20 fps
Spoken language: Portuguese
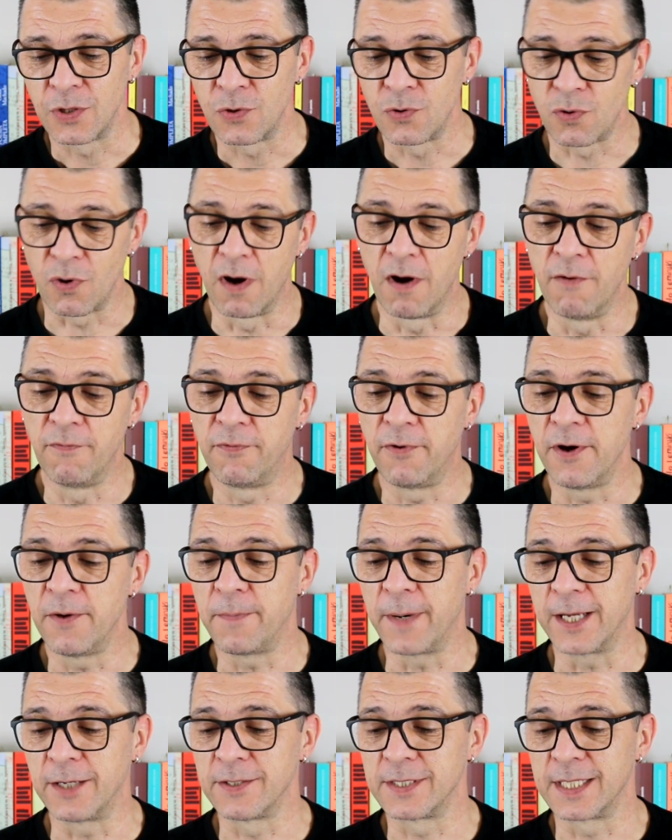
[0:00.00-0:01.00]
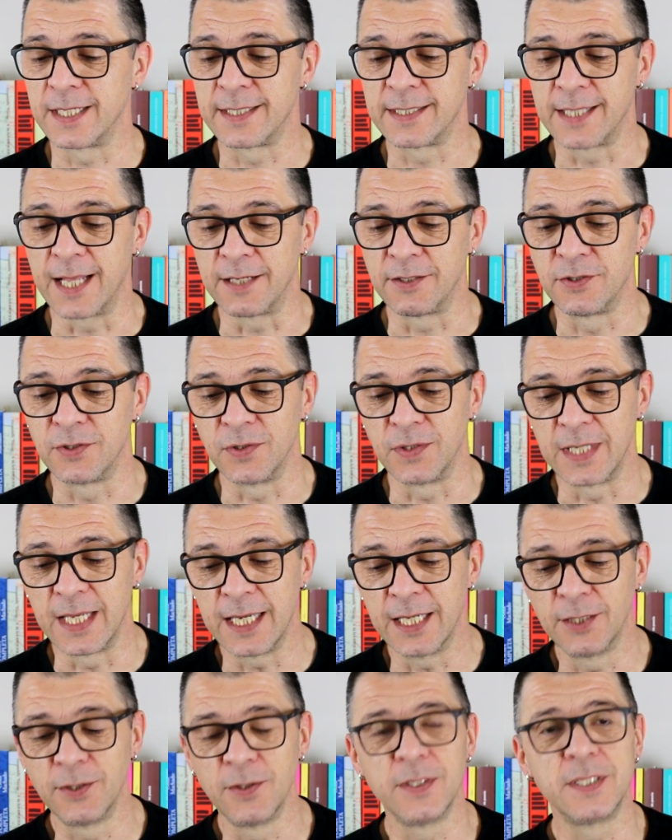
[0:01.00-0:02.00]
João foi para os Estados
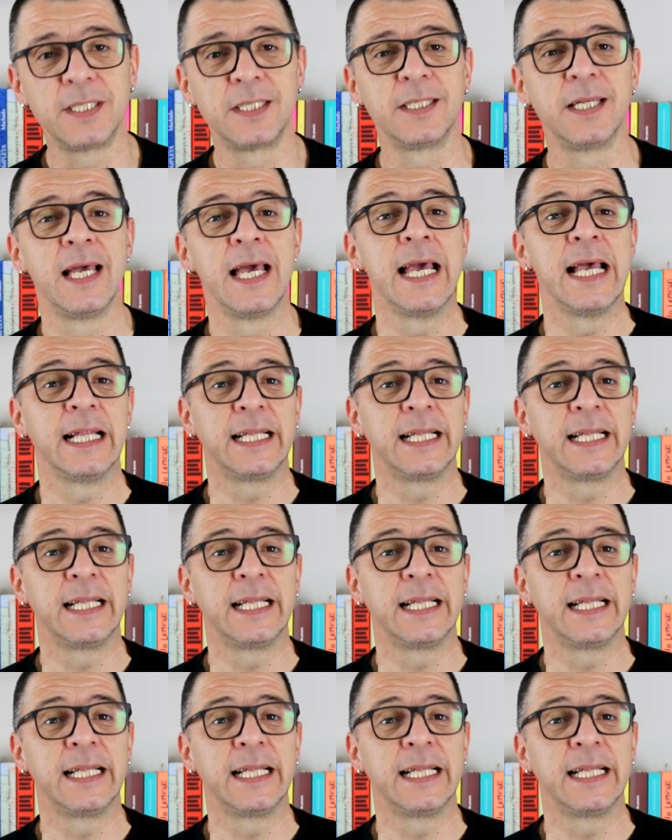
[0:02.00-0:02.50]
Unidos,